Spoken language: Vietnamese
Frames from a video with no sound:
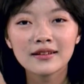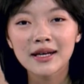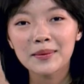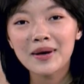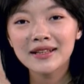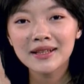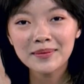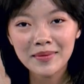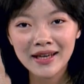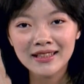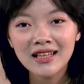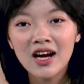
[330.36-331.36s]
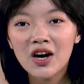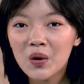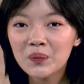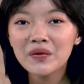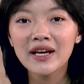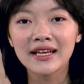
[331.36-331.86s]
Các bạn thân mến,
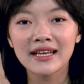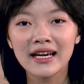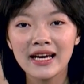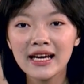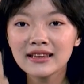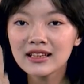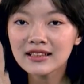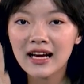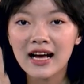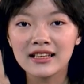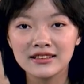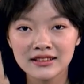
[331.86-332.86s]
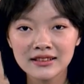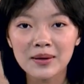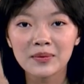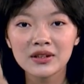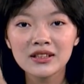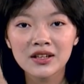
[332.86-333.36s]
không thể kể hết tất cả những
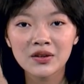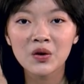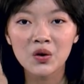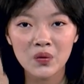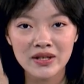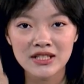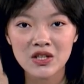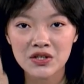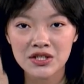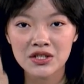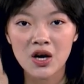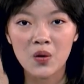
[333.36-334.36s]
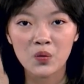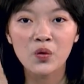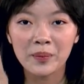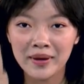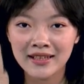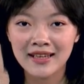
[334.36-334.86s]
tấm gương khổ luyện cho sự học của
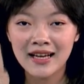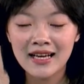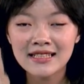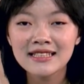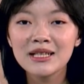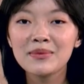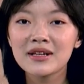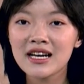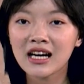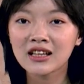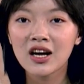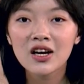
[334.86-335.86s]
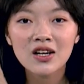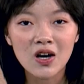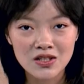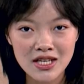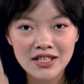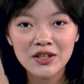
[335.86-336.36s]
mình, chỉ biết rằng
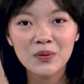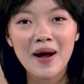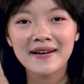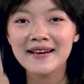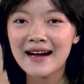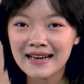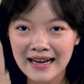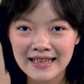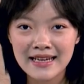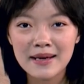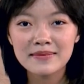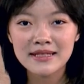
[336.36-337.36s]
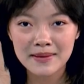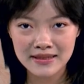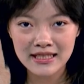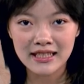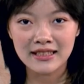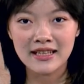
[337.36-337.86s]
có rất nhiều bạn đã ngày đêm chăm
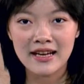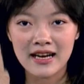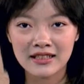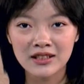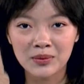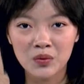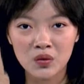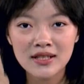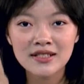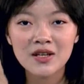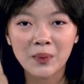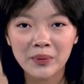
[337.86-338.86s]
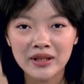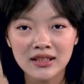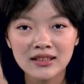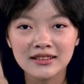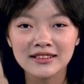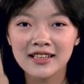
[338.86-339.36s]
chỉ để đạt được mục đích cho mình
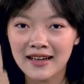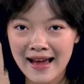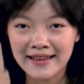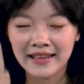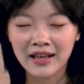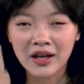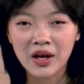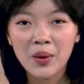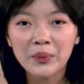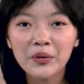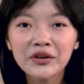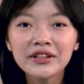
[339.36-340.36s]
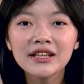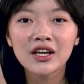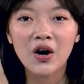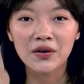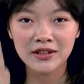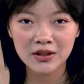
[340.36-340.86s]
ở tương lai. Mỗi người
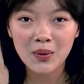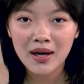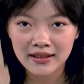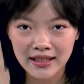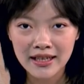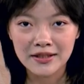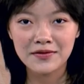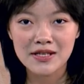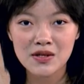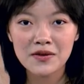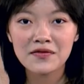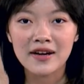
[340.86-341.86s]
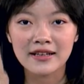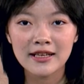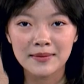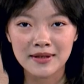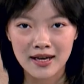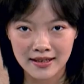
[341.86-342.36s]
có những hoàn cảnh và xuất phát
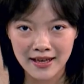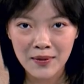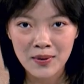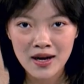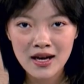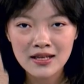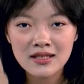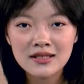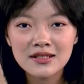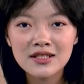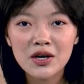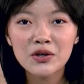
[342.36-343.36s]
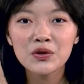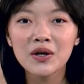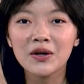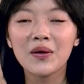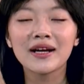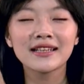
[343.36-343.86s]
điểm khác nhau, nhưng cho dù
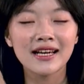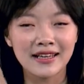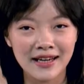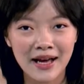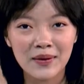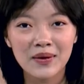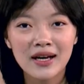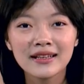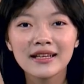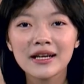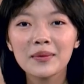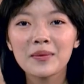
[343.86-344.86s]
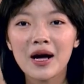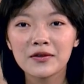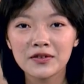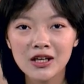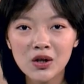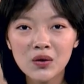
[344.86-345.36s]
ở hoàn cảnh nào thì các bạn
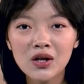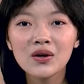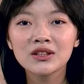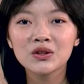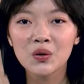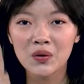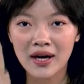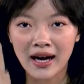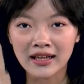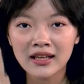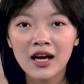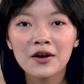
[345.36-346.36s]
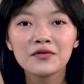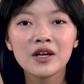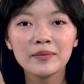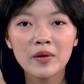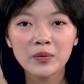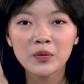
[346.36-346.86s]
vẫn luôn luôn cố gắng
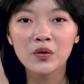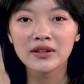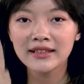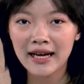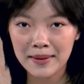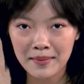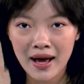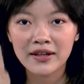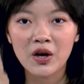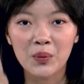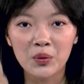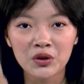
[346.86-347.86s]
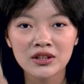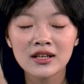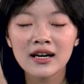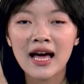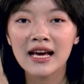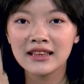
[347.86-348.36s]
với mong muốn ngày mai có một
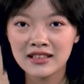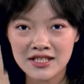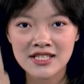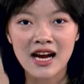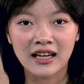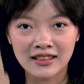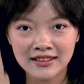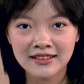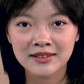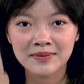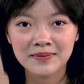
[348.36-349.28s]
tương lai tươi sáng hơn.